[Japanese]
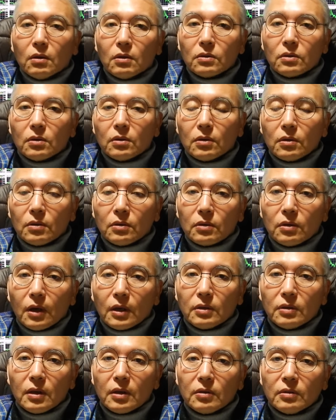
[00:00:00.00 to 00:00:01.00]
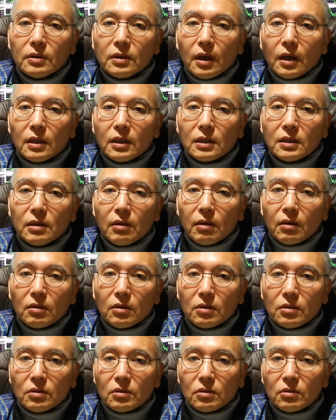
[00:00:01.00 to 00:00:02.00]
本当のことが言えるようになってきたわ
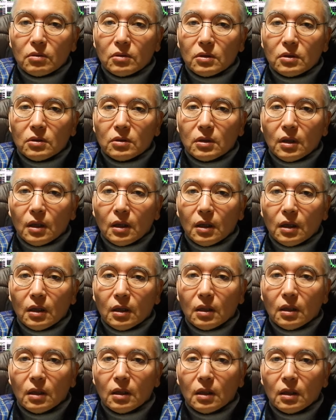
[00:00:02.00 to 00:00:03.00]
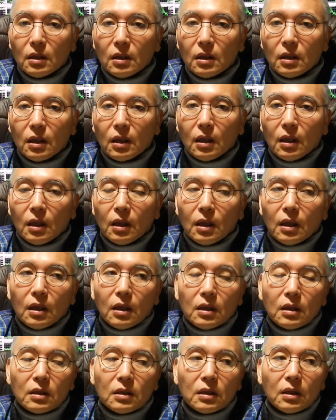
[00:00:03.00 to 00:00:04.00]
けです。少しですね。
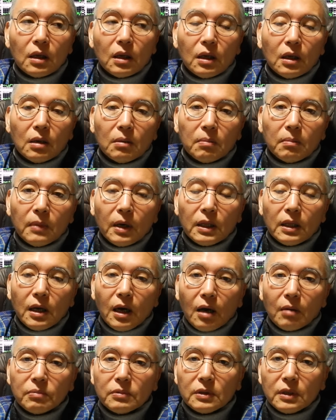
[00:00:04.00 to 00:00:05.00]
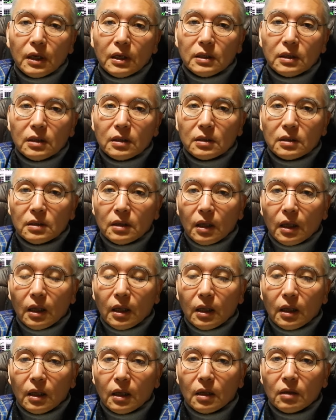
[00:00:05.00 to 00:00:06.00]
で、まだ危ないです
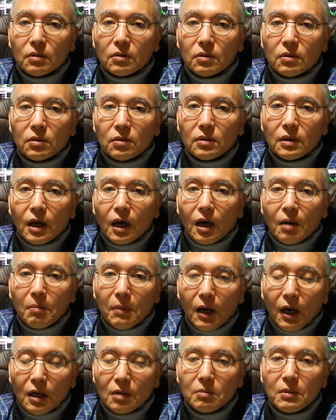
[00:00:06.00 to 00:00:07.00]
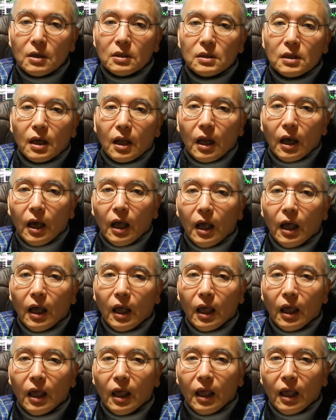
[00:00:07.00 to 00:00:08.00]
ね。あの、仲間がいますから。
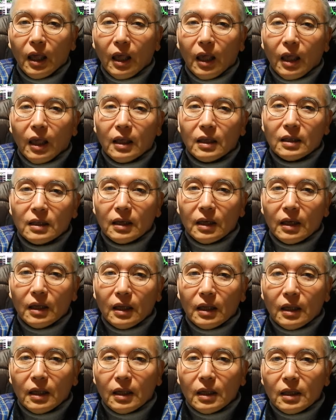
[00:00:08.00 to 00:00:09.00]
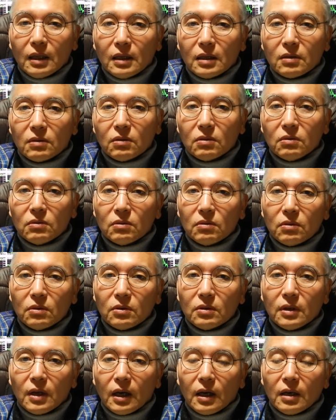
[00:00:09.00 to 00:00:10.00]
ね。というこ
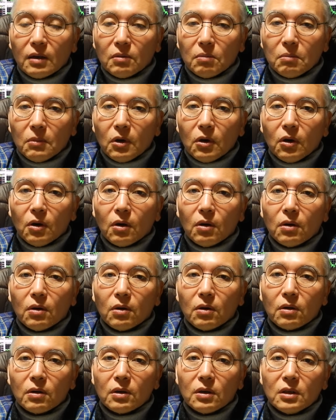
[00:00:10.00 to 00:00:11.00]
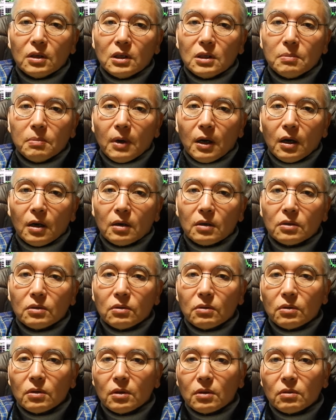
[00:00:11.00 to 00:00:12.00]
とだけども、一番
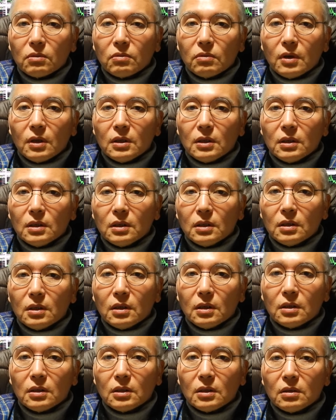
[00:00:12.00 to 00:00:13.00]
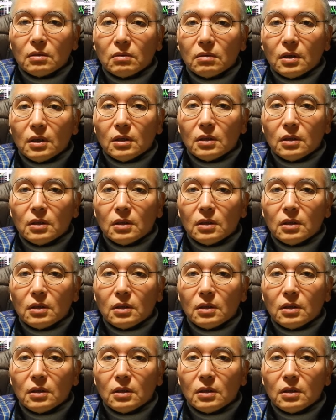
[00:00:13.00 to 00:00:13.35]
頂点の上に地球